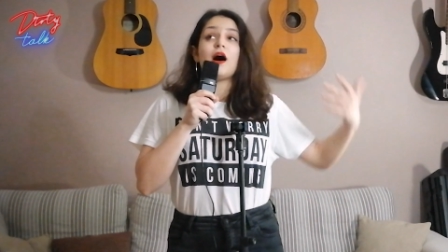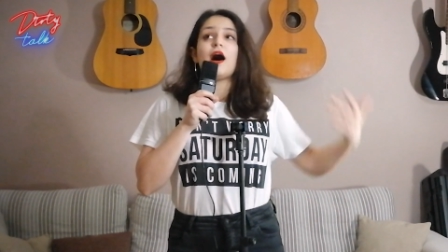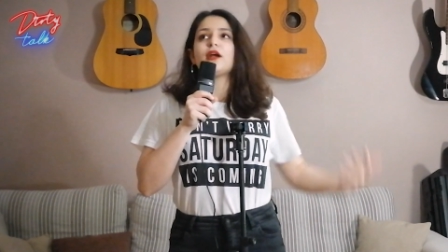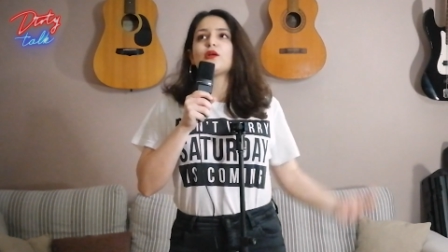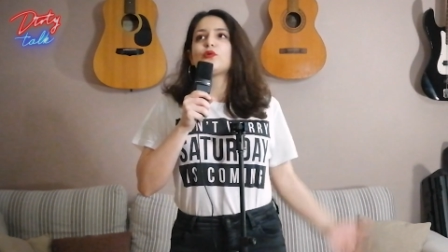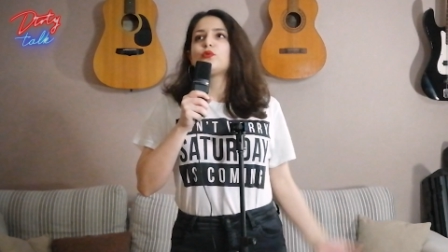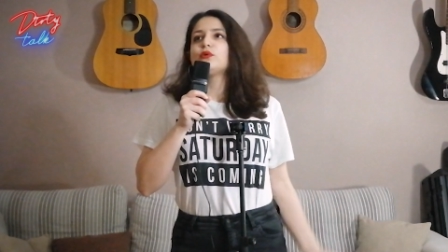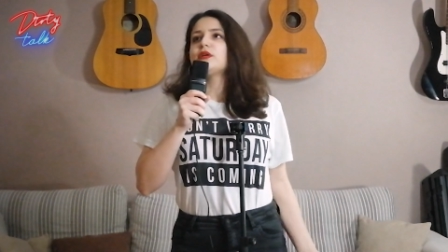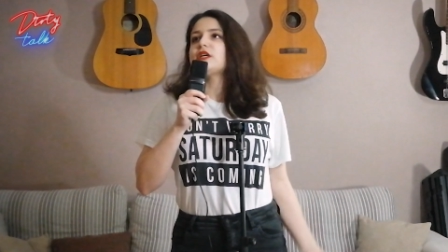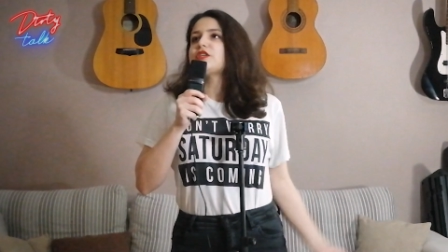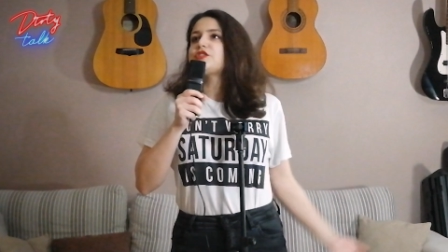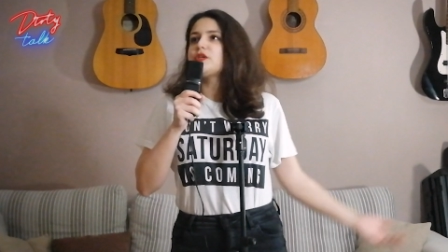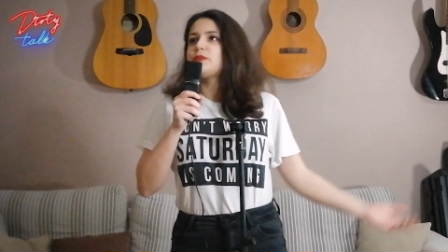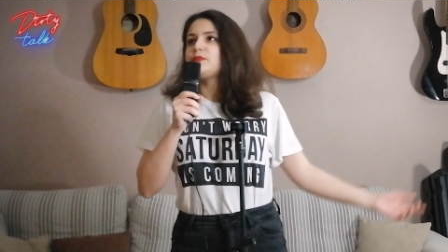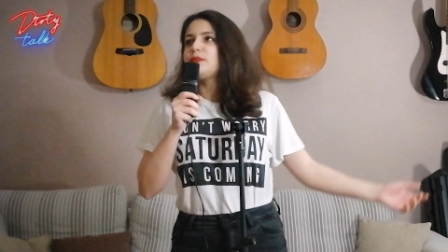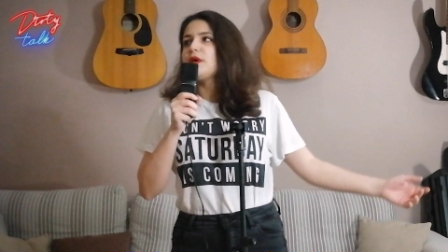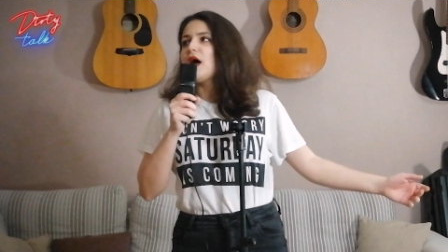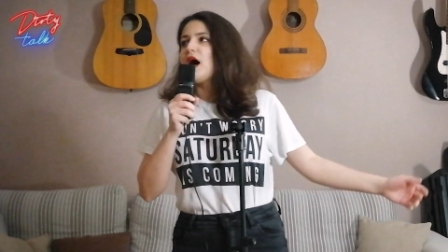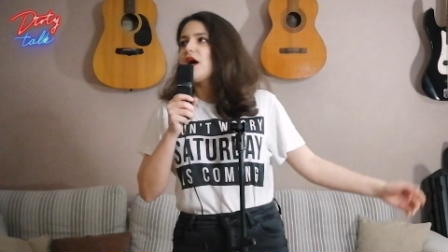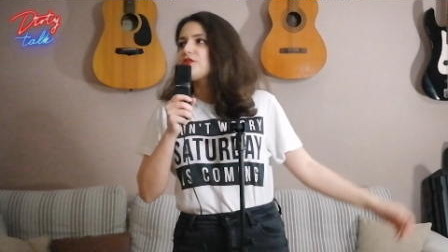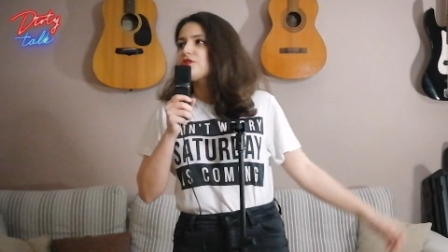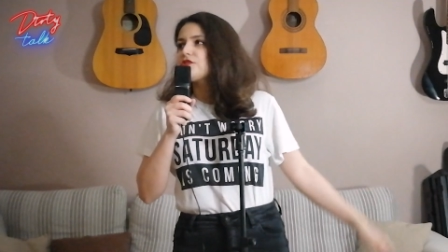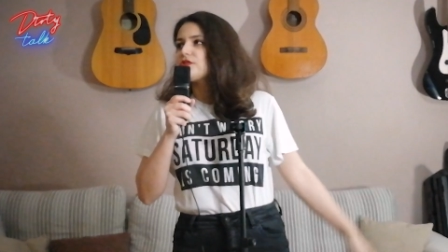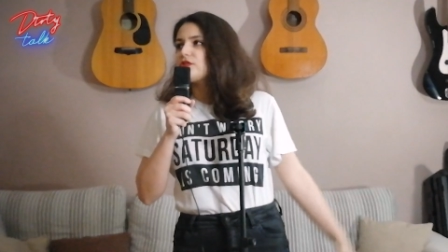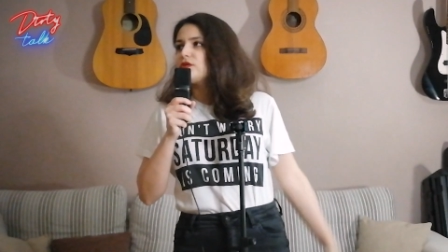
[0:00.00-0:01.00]
Alcuni ci
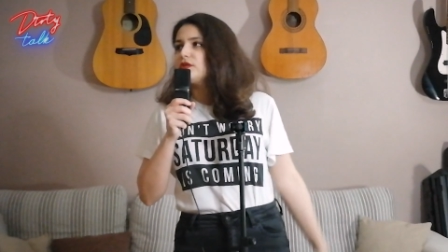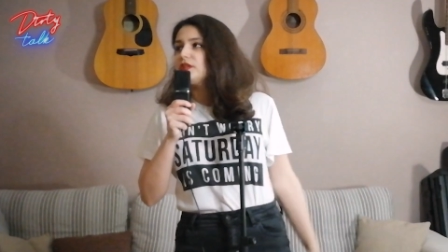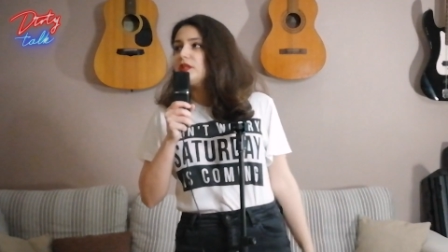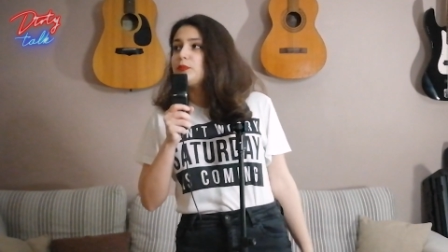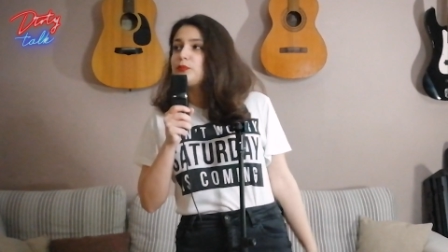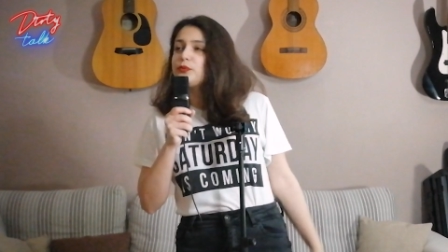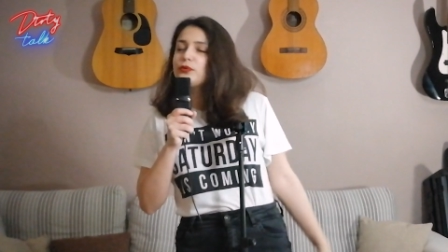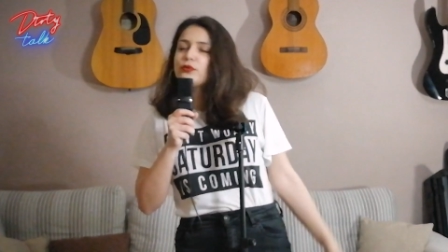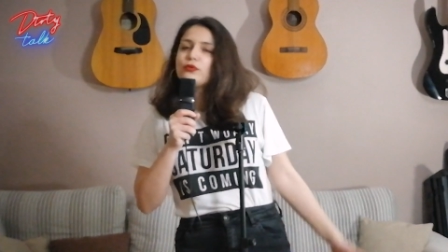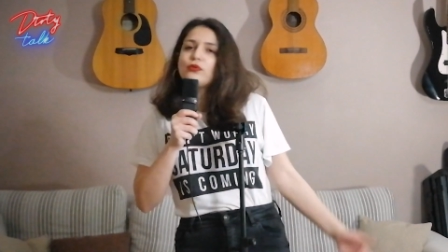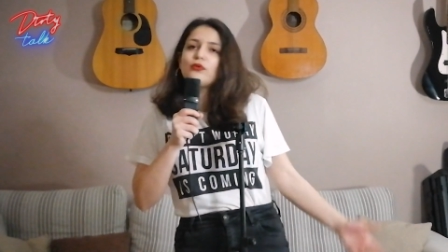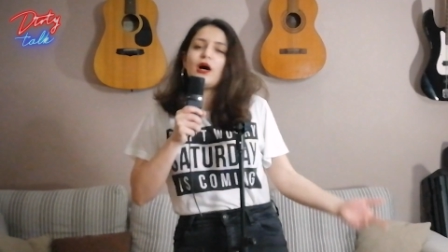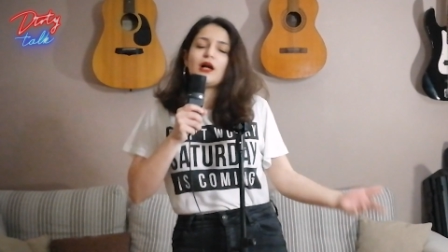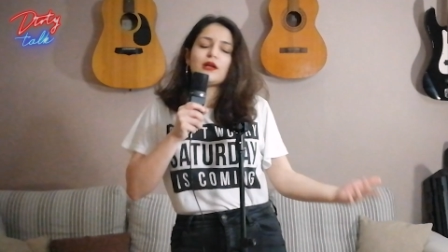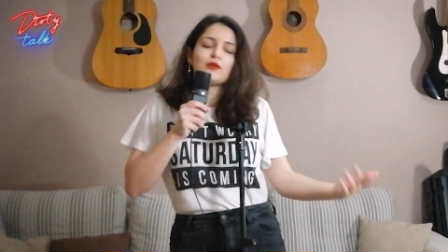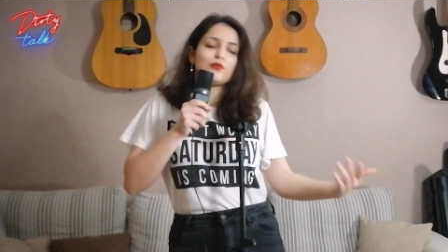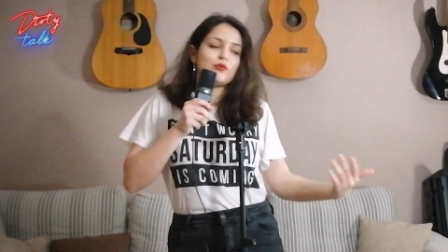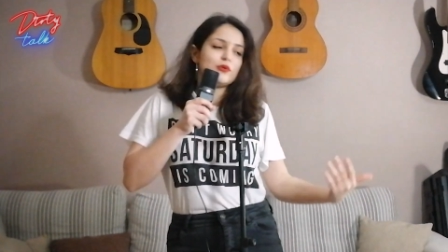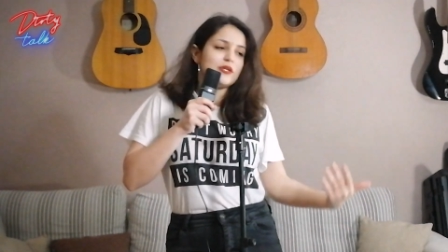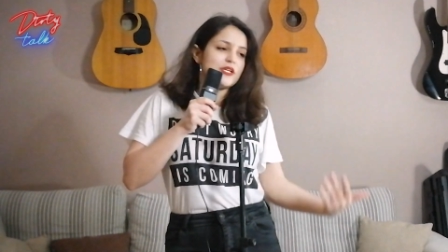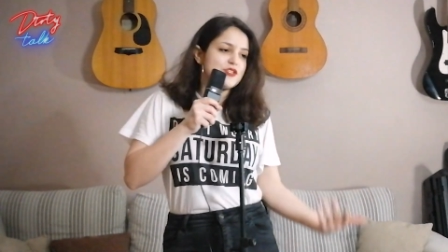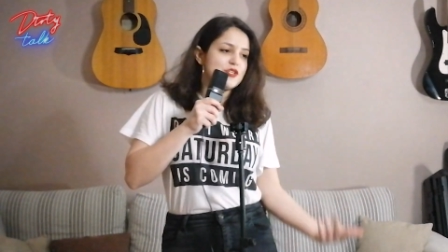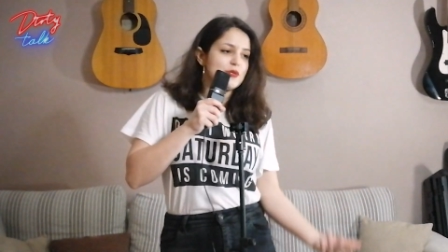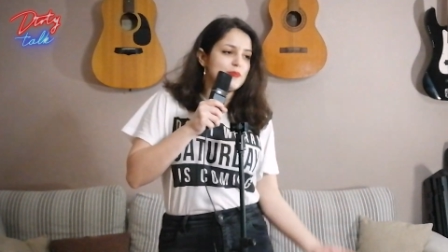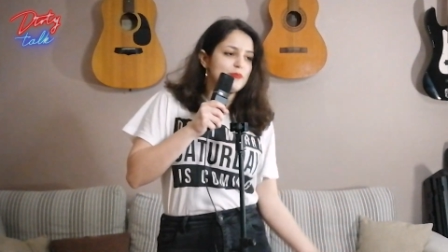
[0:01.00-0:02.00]
piacciono di più,
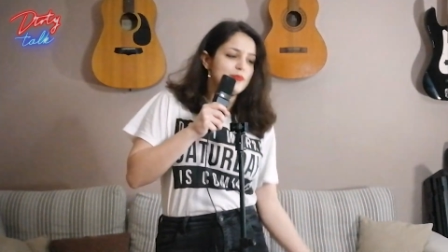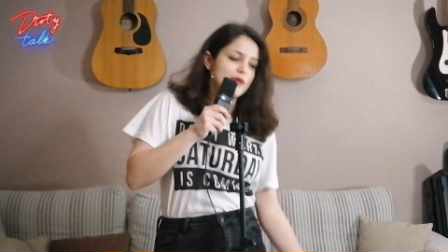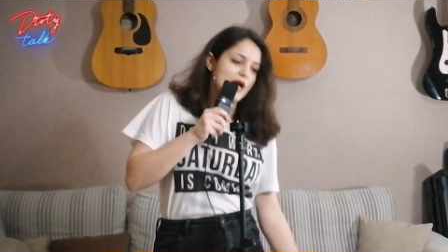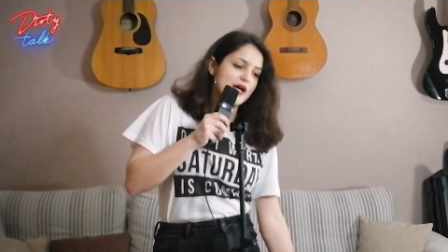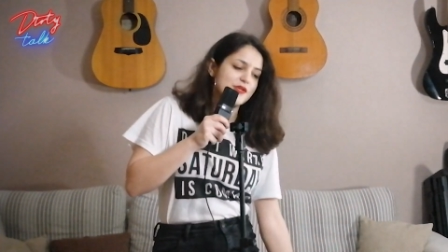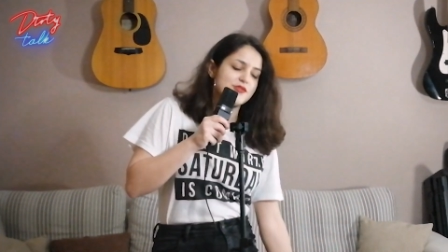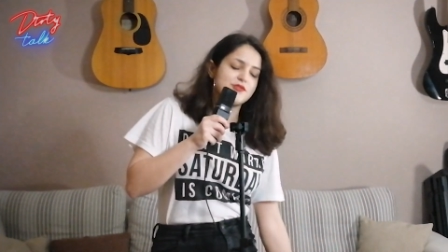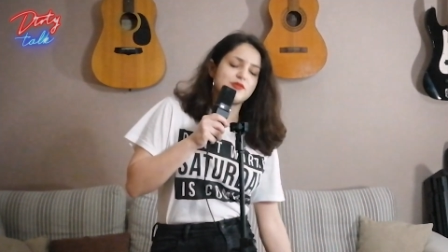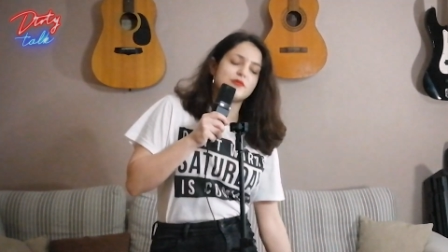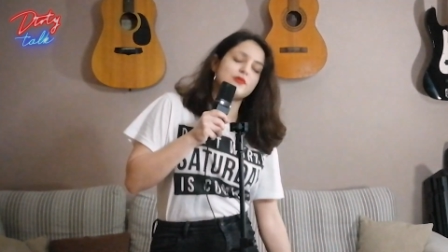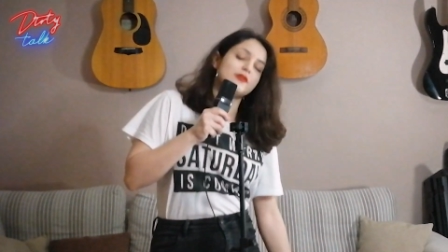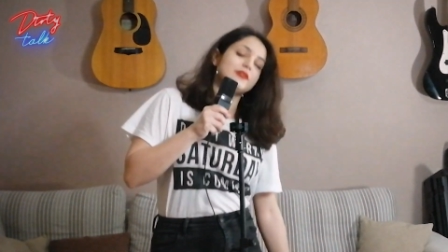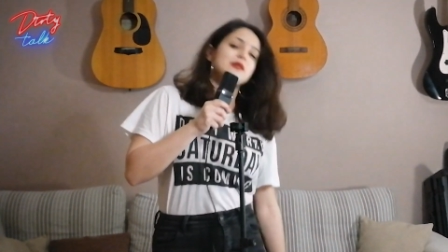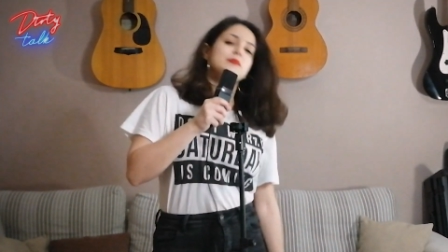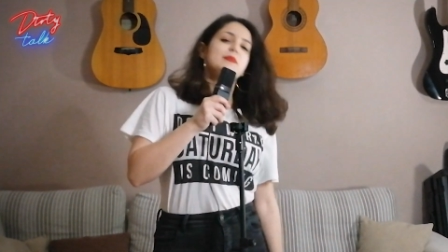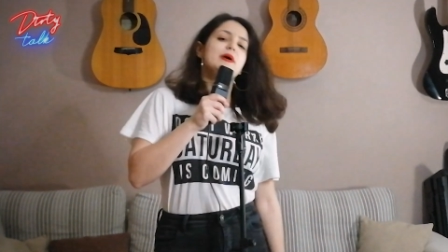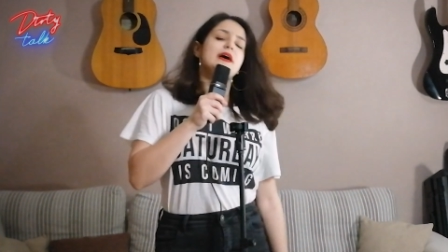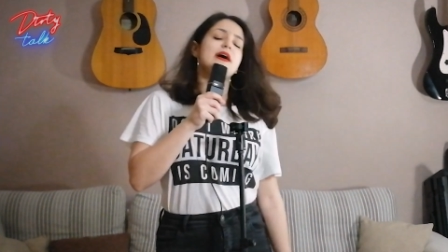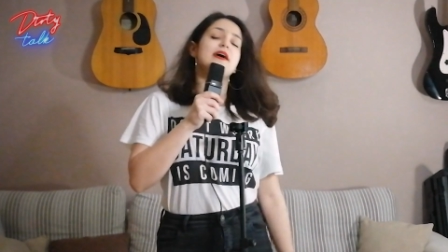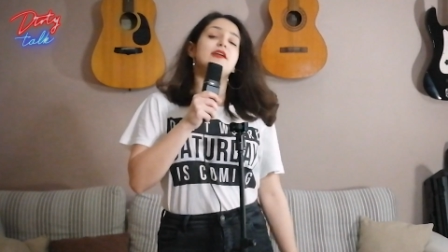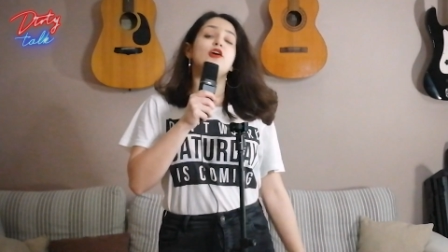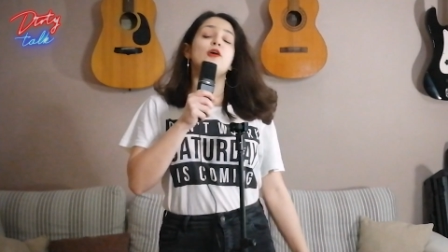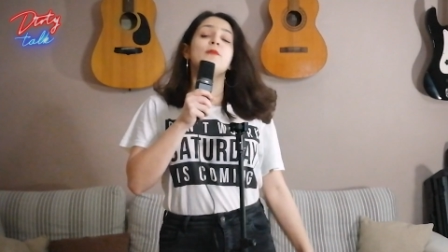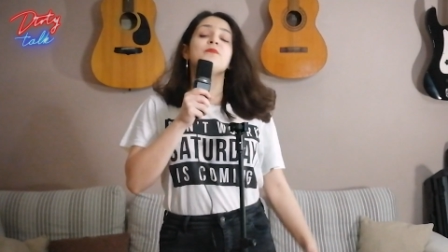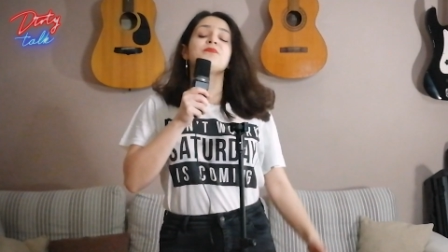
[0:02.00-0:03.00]
alcuni ci piacciono di
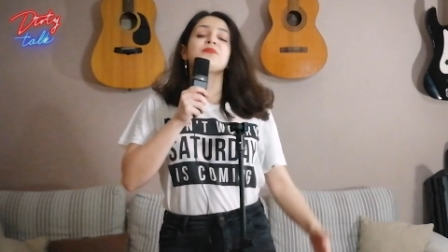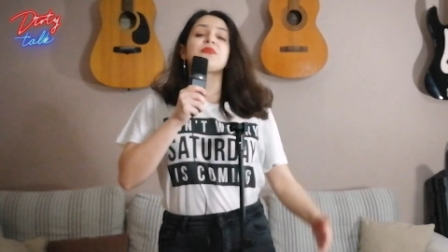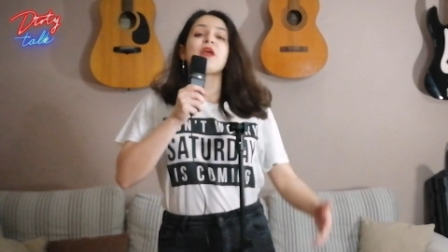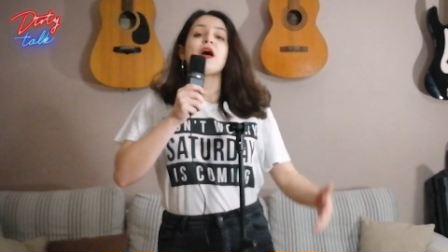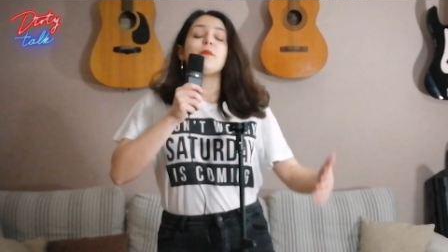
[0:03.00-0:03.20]
meno,